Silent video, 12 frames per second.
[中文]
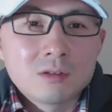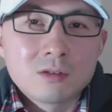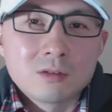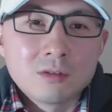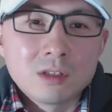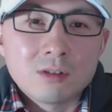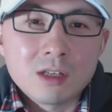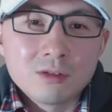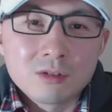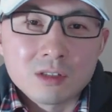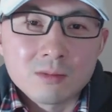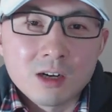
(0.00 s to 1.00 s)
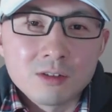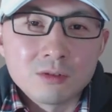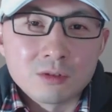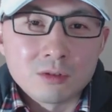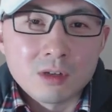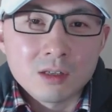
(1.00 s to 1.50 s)
中国的《环球时报》又
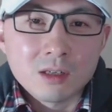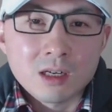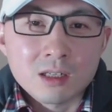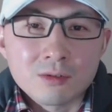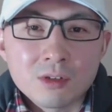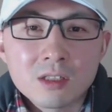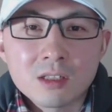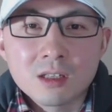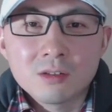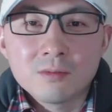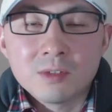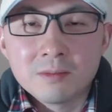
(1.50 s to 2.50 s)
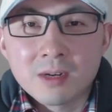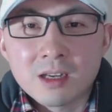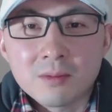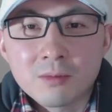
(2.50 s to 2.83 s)
说啊，全世界都明白